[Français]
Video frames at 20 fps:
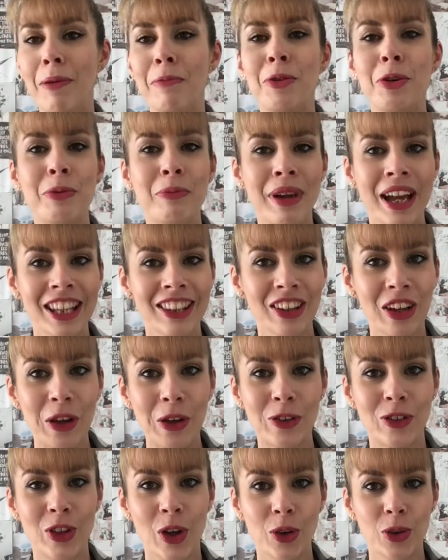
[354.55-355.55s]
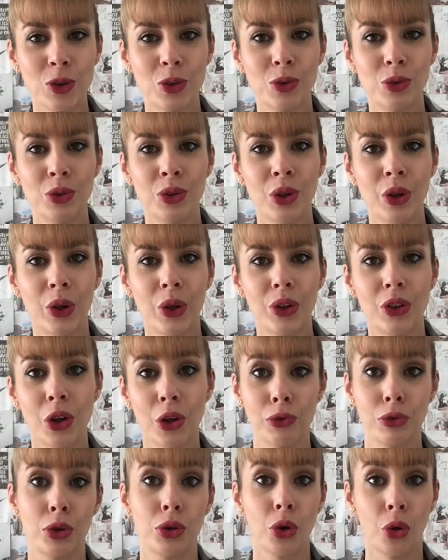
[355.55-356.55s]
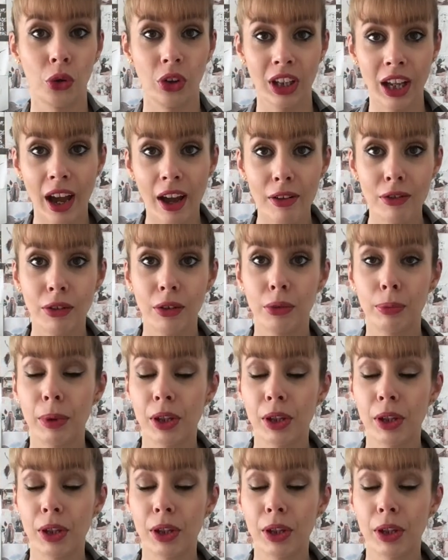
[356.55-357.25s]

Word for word: le mettre dans, une, dans votre cave